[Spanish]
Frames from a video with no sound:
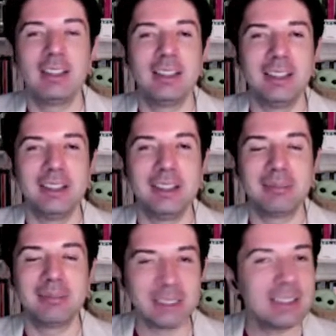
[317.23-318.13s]
eh,
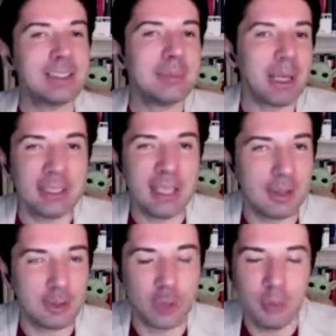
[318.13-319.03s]
bastante simpática.
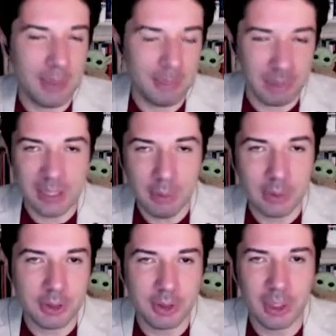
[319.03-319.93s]
De hecho,
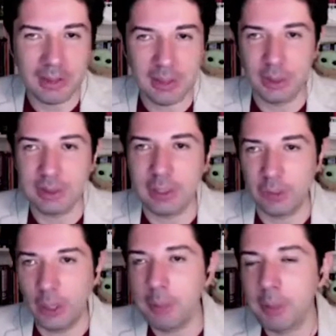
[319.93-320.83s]
empezamos viéndola haciendo
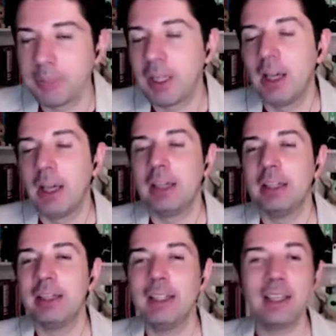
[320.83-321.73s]
stand-up.
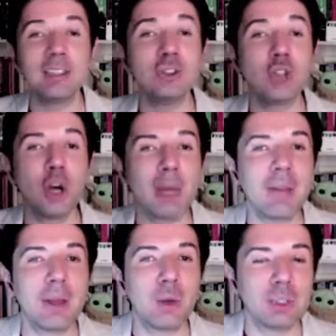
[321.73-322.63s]
Y ella es
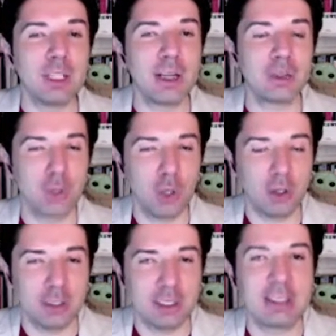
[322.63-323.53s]
novia de un
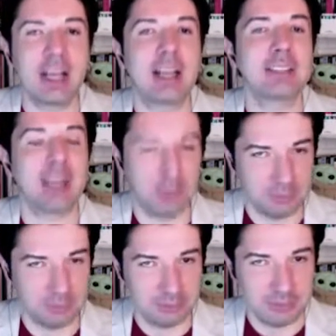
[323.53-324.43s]
director que está casado.
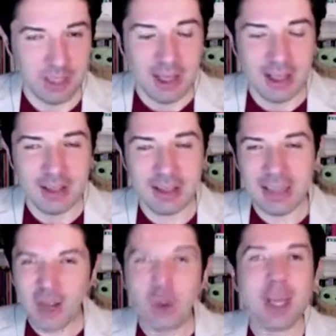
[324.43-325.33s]

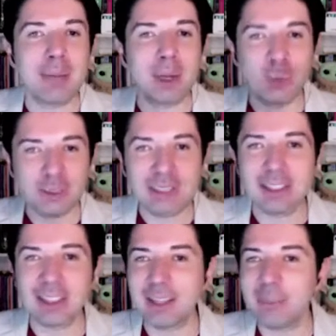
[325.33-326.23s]
Eh, algo que me gusta es
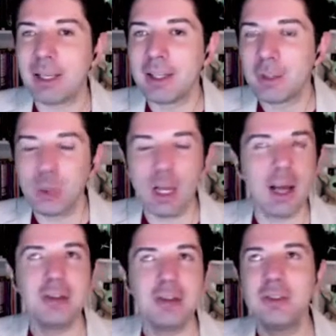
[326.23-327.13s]
que esta
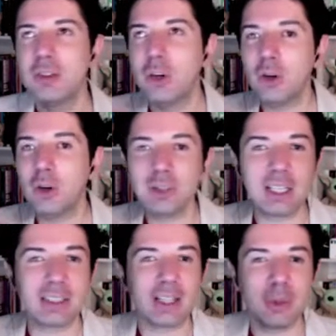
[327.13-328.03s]
película no
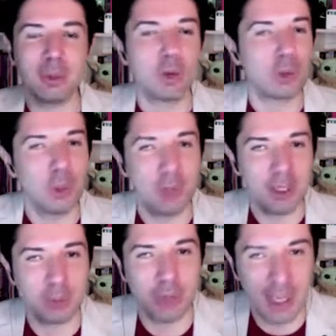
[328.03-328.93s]
se anda como con
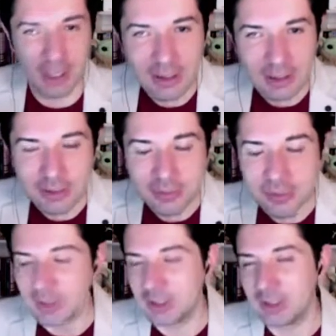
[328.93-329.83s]
dobles morales,
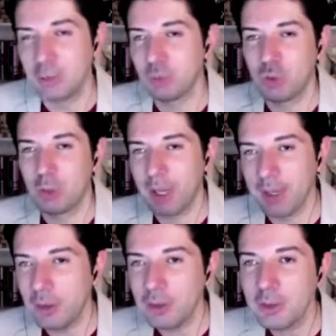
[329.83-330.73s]
ni mucho
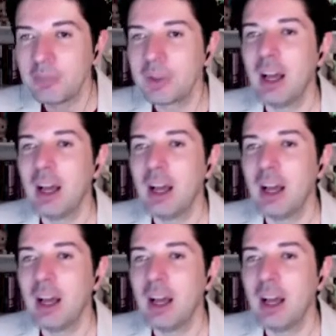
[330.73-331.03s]
menos.